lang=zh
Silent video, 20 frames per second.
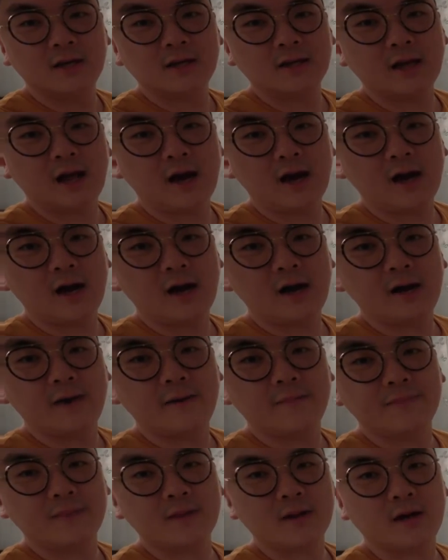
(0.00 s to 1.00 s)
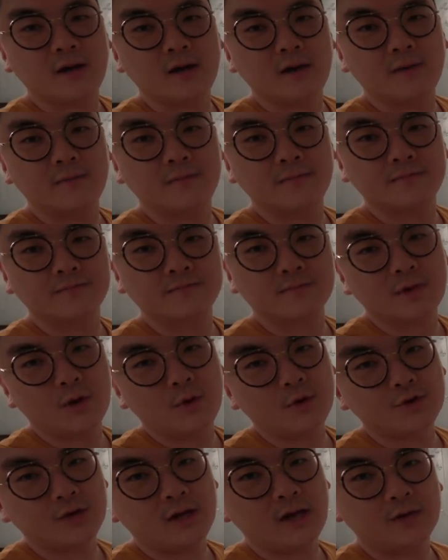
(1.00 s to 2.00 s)
那，嗯，
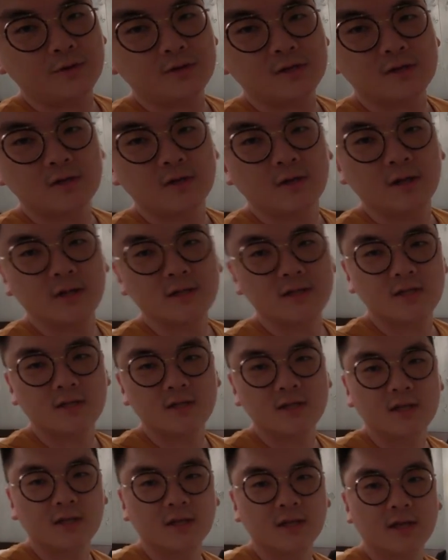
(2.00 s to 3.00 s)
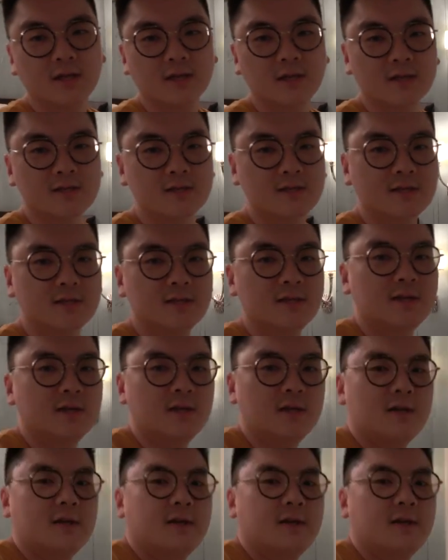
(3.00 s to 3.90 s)
我觉得他东西是有点激进的，但是，